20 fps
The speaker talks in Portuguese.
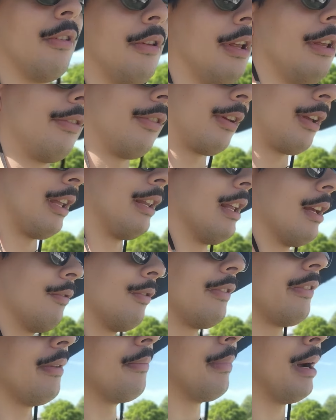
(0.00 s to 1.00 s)
dessa, que ainda que
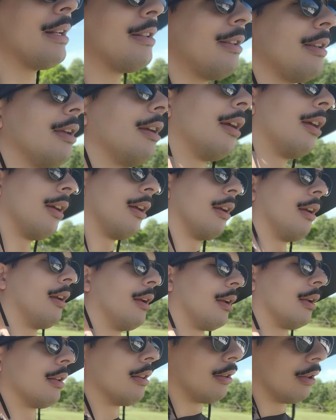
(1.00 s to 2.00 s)
você mate
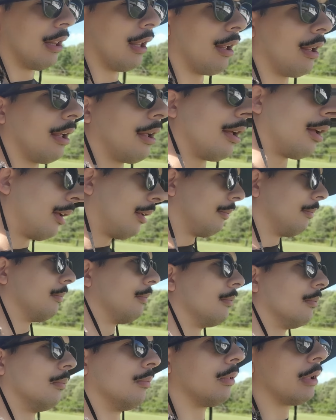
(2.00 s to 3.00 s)
é,
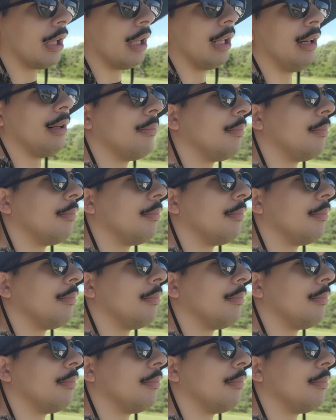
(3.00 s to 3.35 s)
um quilo e